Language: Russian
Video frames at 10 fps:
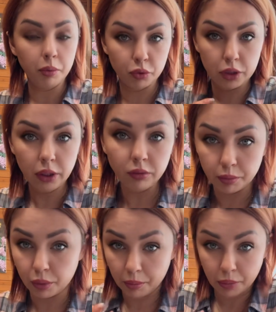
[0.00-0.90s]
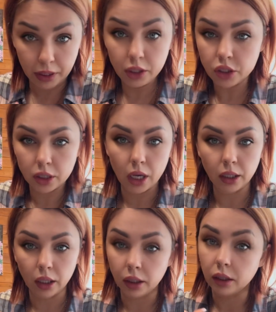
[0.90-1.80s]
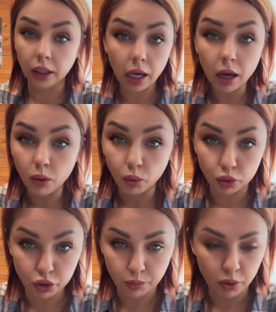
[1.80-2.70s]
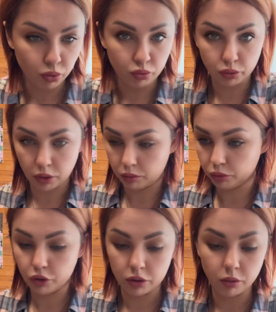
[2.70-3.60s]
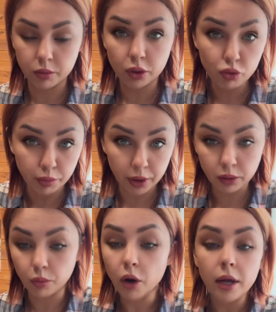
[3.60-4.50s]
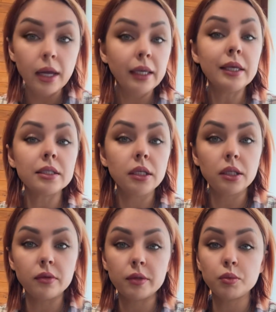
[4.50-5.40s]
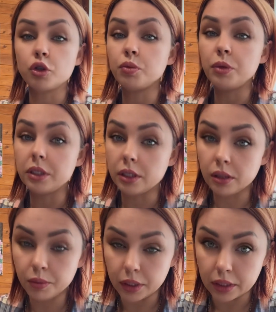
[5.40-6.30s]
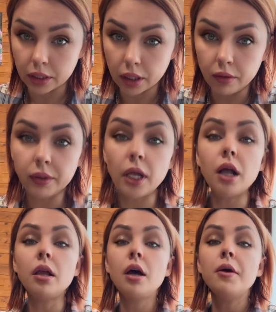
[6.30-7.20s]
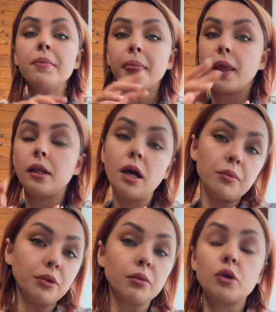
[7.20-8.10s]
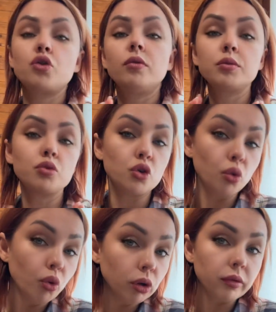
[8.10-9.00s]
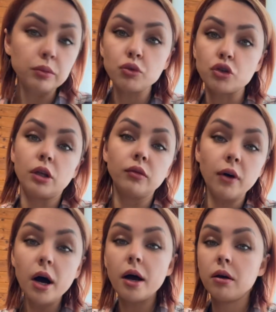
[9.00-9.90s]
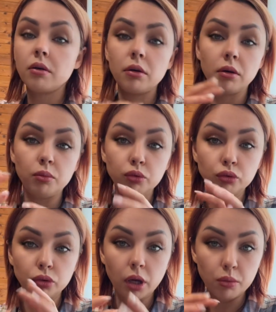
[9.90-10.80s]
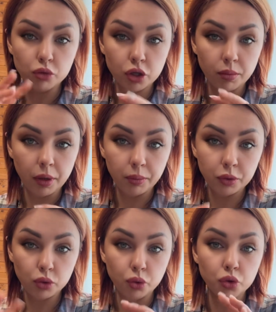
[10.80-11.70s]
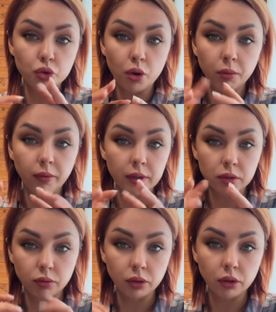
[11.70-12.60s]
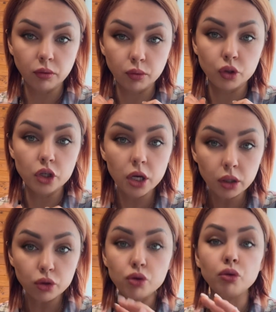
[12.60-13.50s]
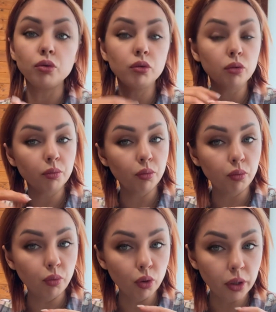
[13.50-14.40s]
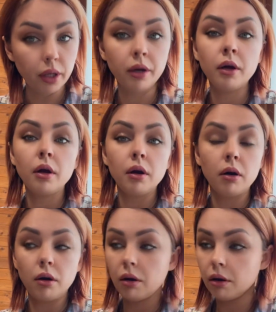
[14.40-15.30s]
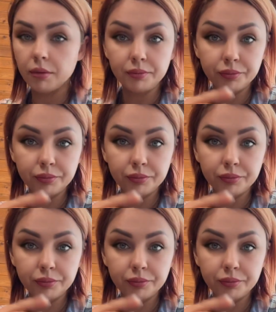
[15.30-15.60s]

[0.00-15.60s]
после этого прям панические атаки. Я очень боюсь. Вот так вот, честно вам скажу. Поэтому, если есть возможность пить, пить синхровитал, да, я понимаю, что, возможно, год, возможно, два э, будут камушки мои потихонечку омываться вот этой вот желчью более... Э,